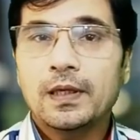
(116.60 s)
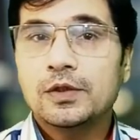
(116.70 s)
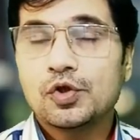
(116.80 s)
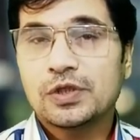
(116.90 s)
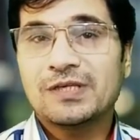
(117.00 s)

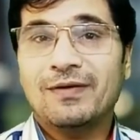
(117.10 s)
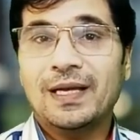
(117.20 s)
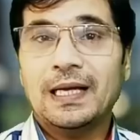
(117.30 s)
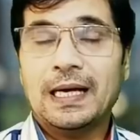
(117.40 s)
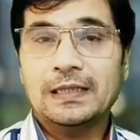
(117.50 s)
जो
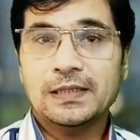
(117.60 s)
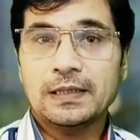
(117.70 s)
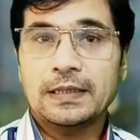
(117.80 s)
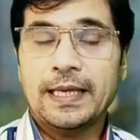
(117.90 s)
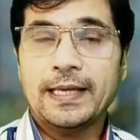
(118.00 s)
सवाल आ
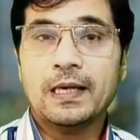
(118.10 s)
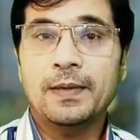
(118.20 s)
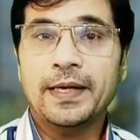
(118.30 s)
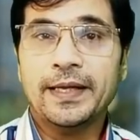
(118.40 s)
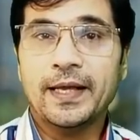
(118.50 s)
सकता है
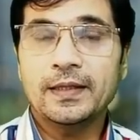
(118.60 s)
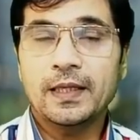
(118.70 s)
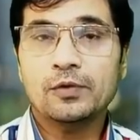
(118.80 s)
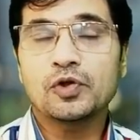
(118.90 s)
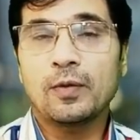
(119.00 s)
कमेंट के अंदर
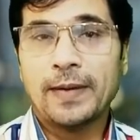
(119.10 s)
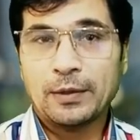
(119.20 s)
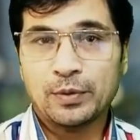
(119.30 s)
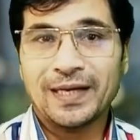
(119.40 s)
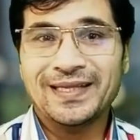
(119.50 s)
उसको रिप्लाई
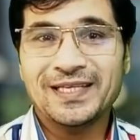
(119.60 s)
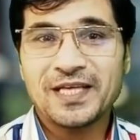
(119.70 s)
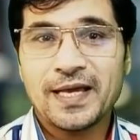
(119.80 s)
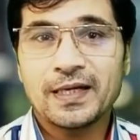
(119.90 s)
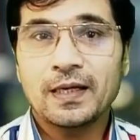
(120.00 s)
तो कर दिया
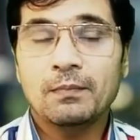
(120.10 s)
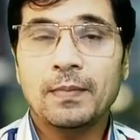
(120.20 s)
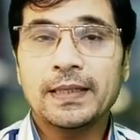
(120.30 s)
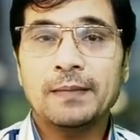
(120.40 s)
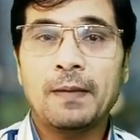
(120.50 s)
जाएगा
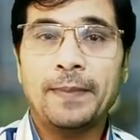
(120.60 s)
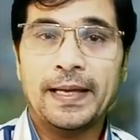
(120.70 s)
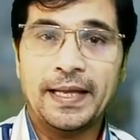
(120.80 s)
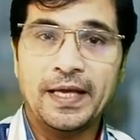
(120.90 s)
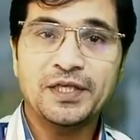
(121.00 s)
मगर मैं
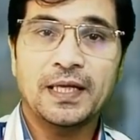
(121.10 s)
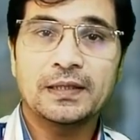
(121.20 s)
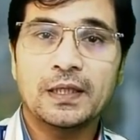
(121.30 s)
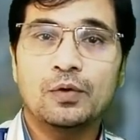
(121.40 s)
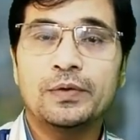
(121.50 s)
पहले ही
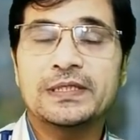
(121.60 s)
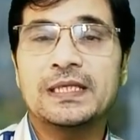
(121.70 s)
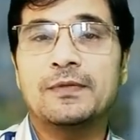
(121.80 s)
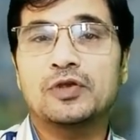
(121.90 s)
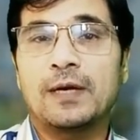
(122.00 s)
जानता हूँ इसलिए
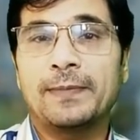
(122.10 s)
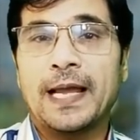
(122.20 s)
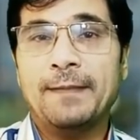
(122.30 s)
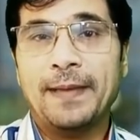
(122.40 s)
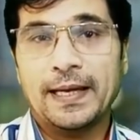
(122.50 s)
मैं उसको
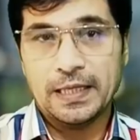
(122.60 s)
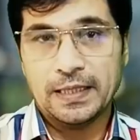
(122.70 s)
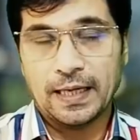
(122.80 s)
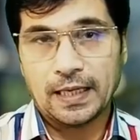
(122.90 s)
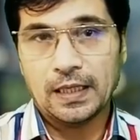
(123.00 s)
रिप्लाई पहले
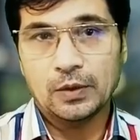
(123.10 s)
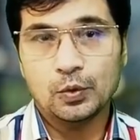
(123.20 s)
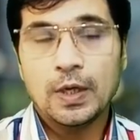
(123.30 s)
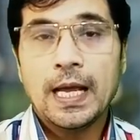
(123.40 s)
कर रहा हूँ